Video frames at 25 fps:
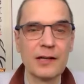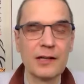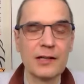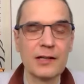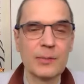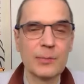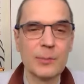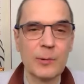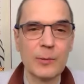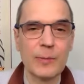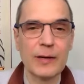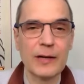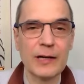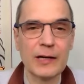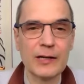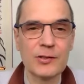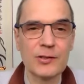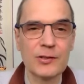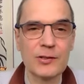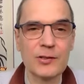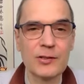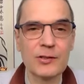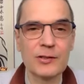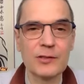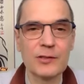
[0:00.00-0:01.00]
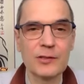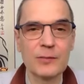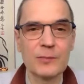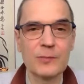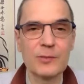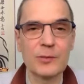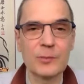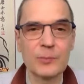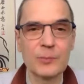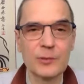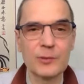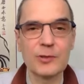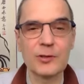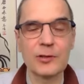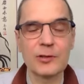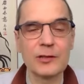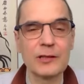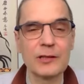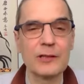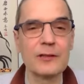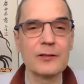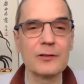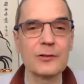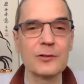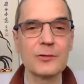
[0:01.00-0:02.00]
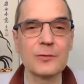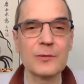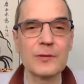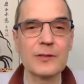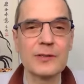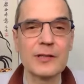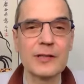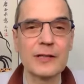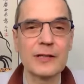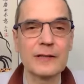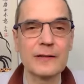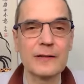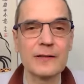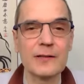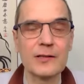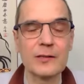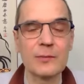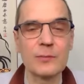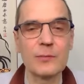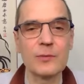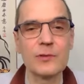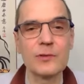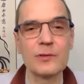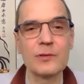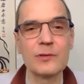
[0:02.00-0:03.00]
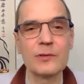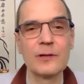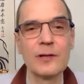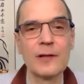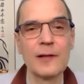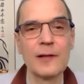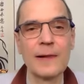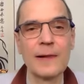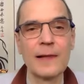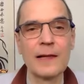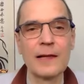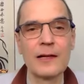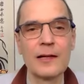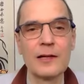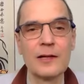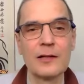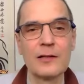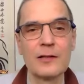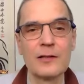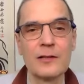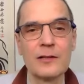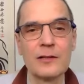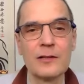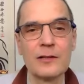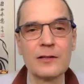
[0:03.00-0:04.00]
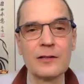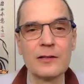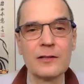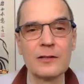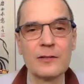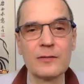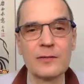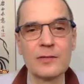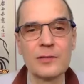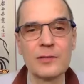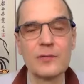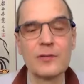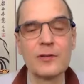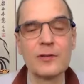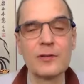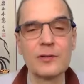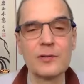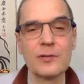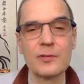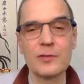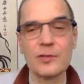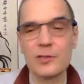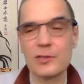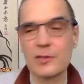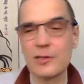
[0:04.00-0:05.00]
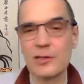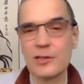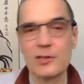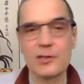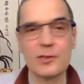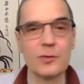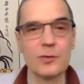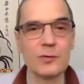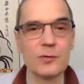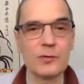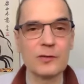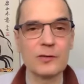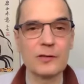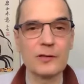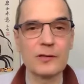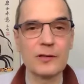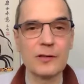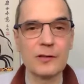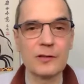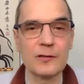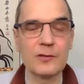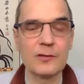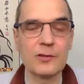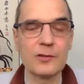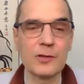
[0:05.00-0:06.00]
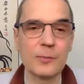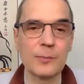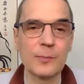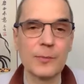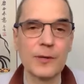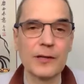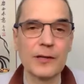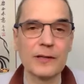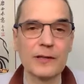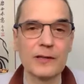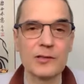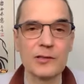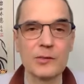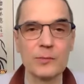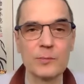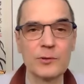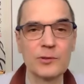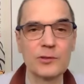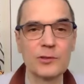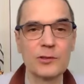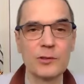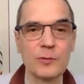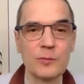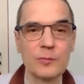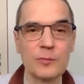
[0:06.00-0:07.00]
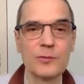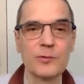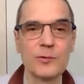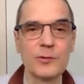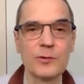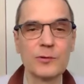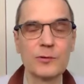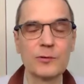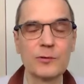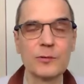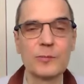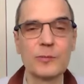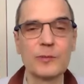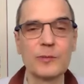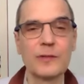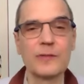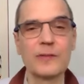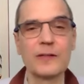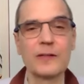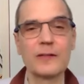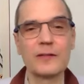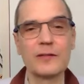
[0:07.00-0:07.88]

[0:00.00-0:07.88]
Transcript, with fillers: i pomagać innym, żeby osiągnęli oświecenie, żeby y, wyzwoli wszystkie istoty od cierpienia, żeby się obudziły, prawda?